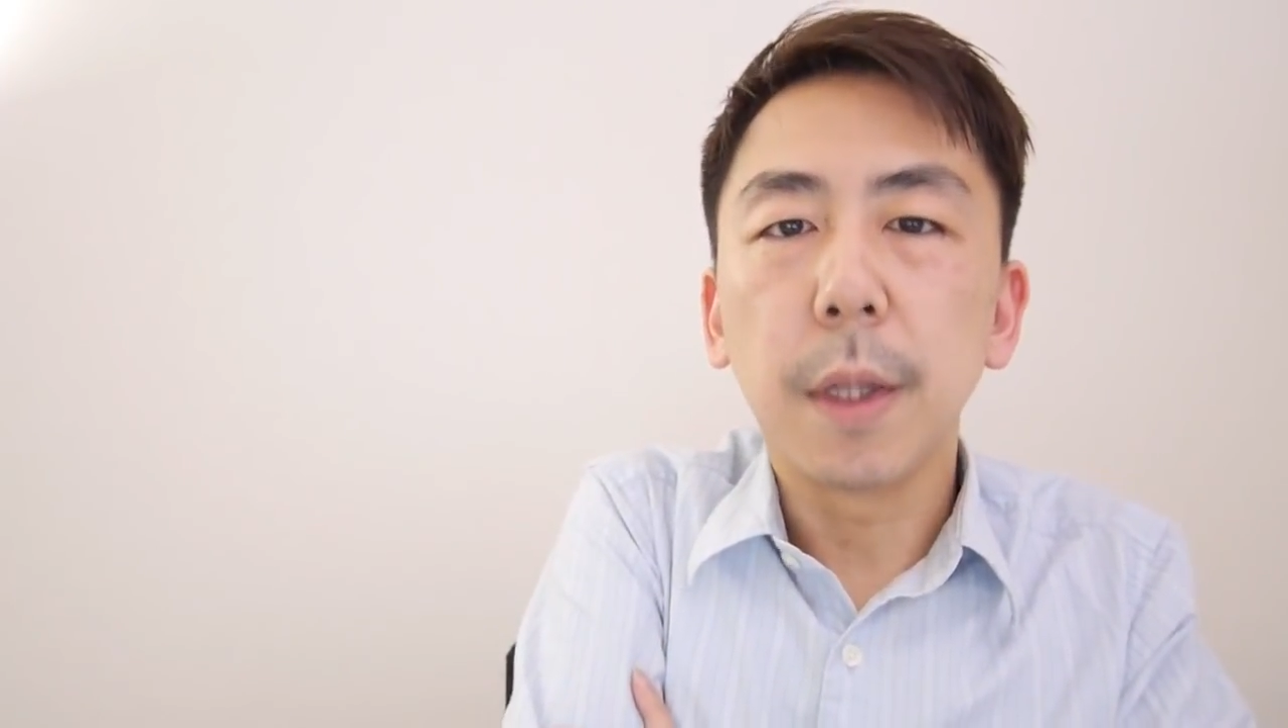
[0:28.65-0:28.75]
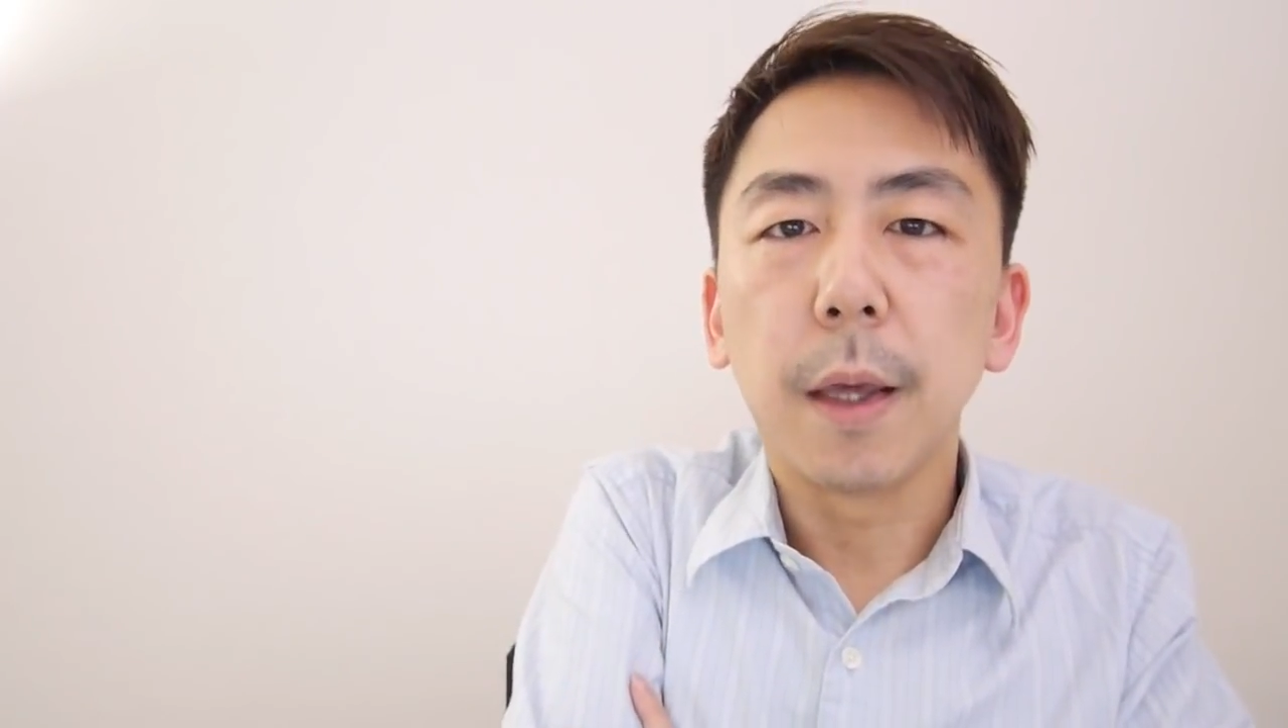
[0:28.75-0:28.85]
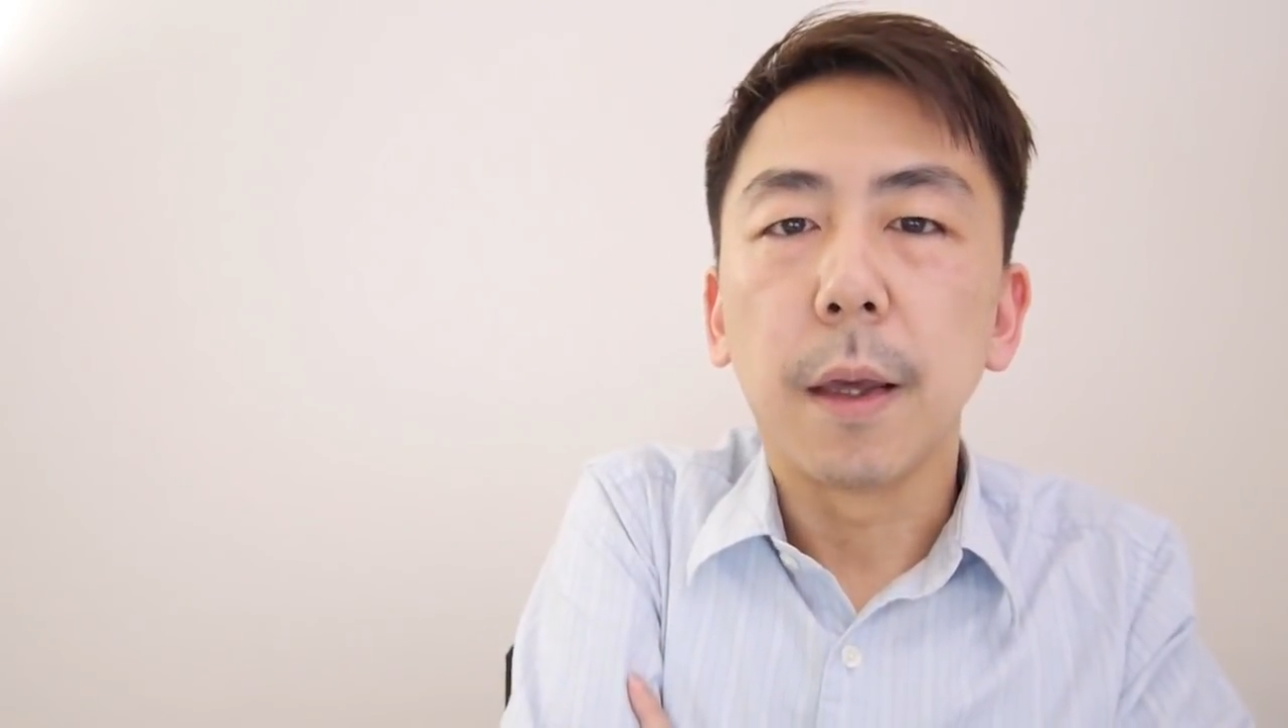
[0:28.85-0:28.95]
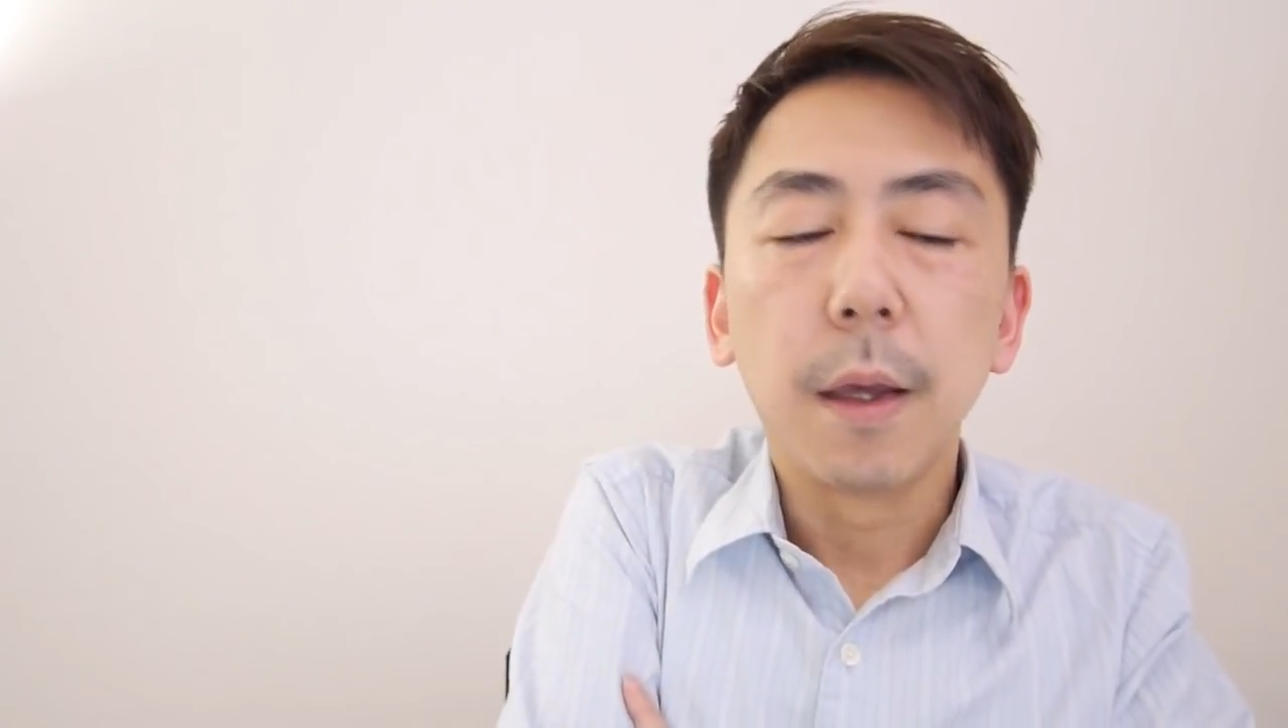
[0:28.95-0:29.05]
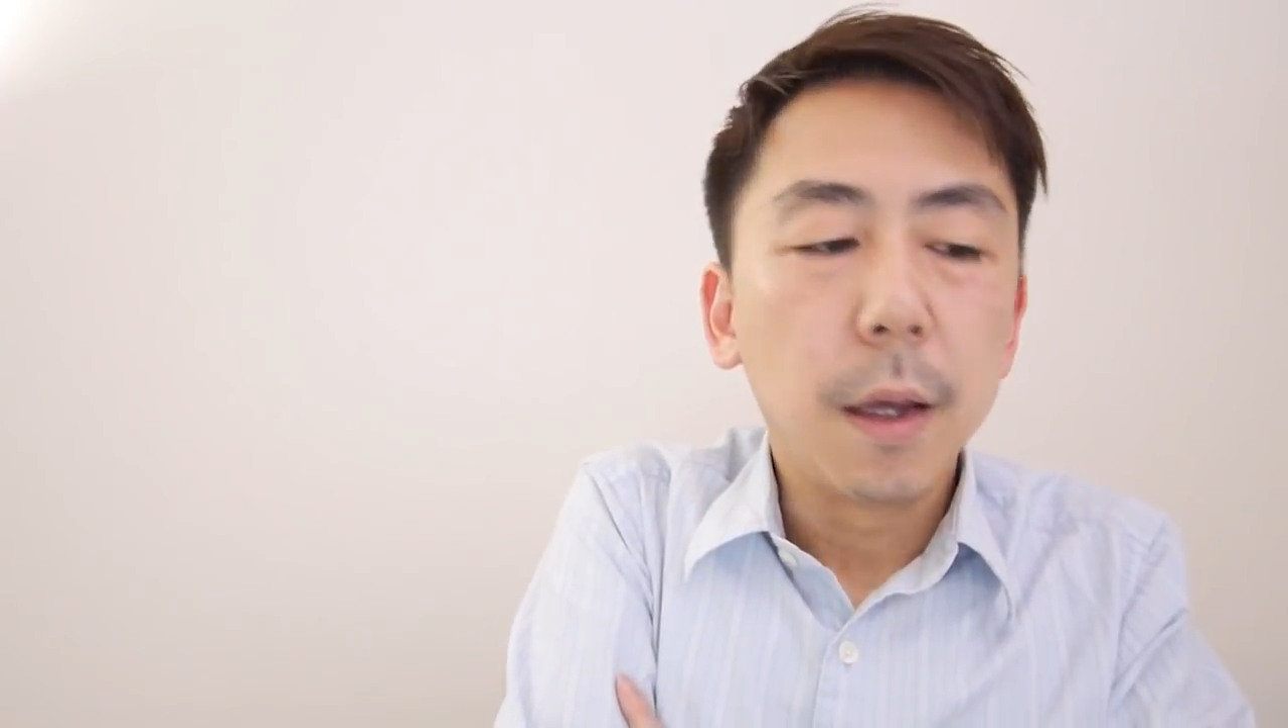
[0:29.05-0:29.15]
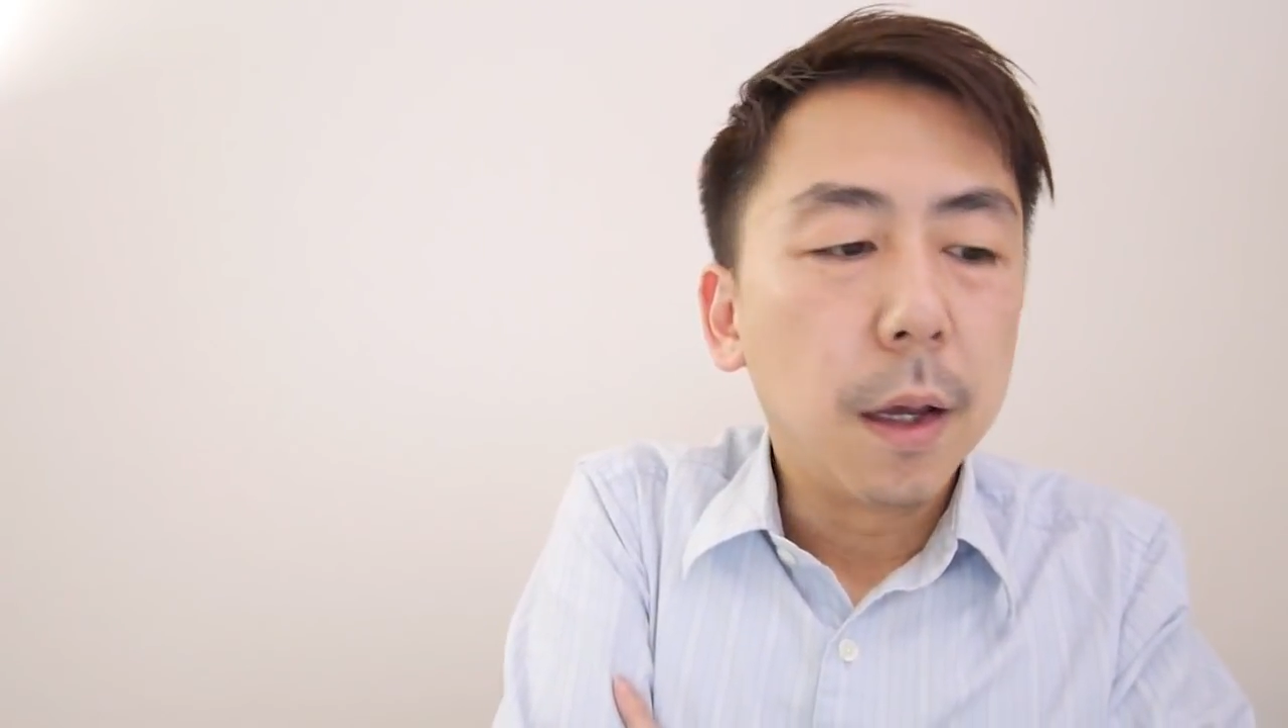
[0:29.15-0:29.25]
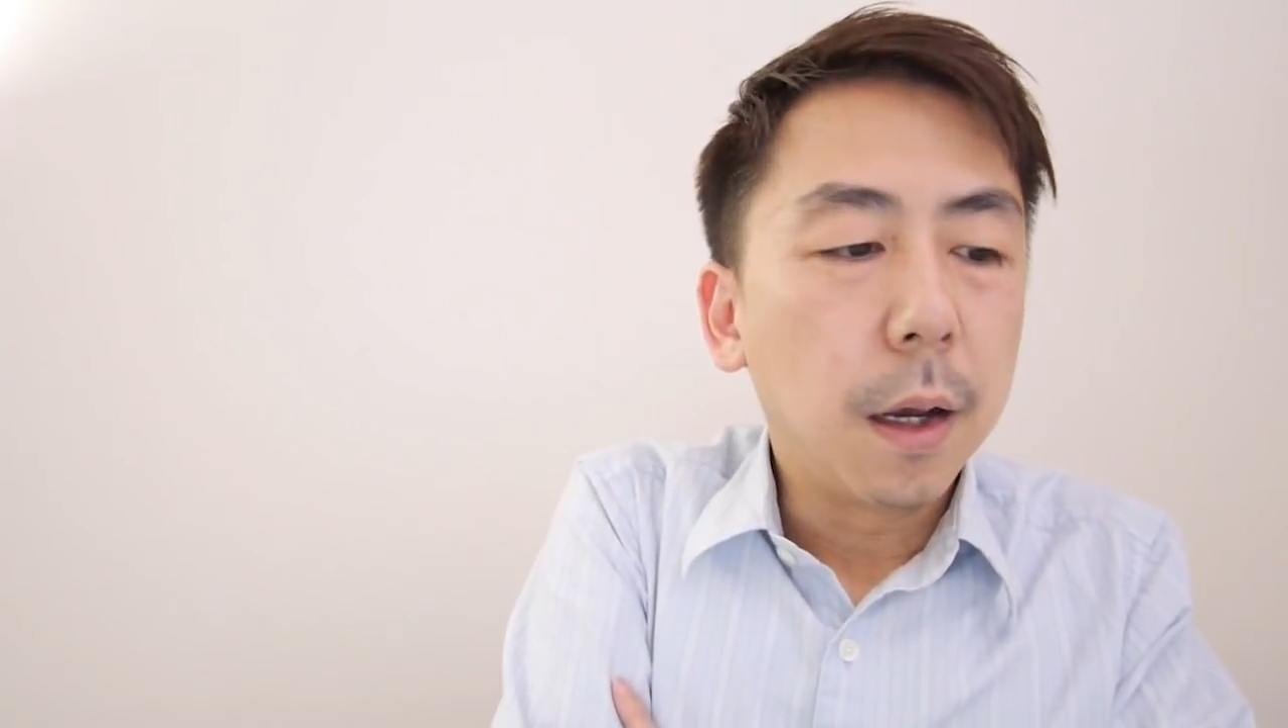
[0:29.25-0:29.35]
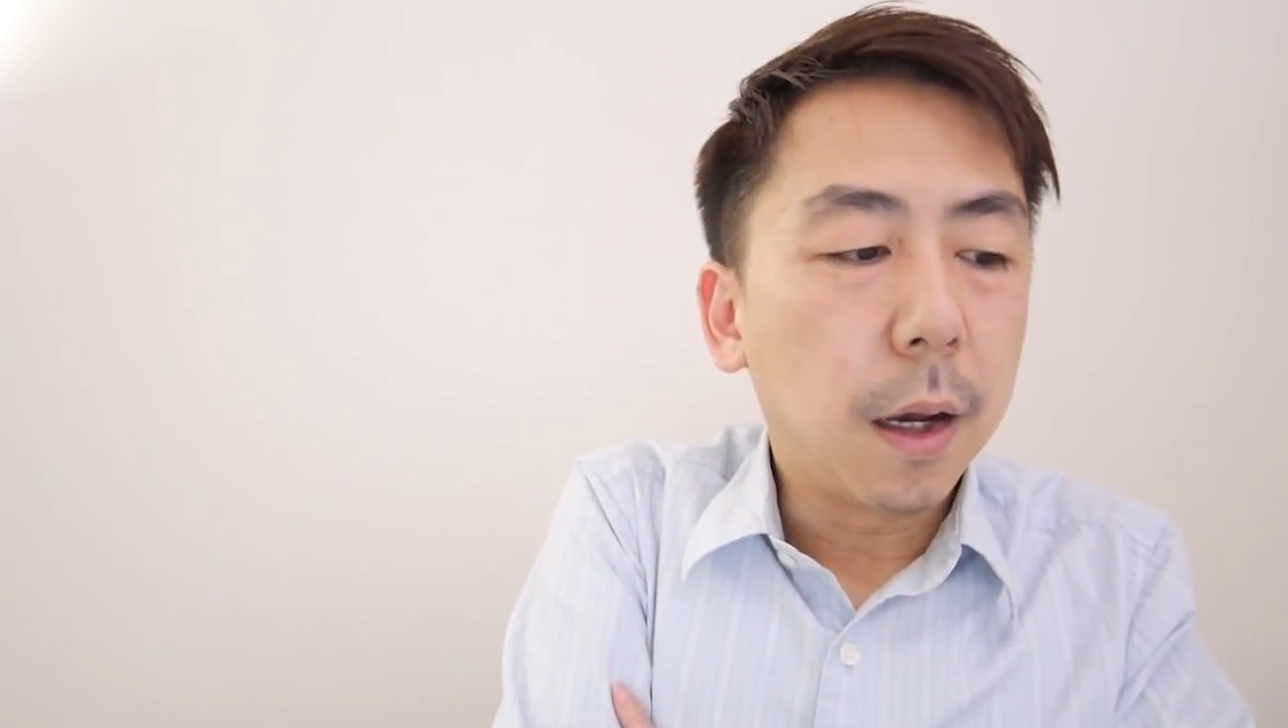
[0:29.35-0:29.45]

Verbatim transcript: て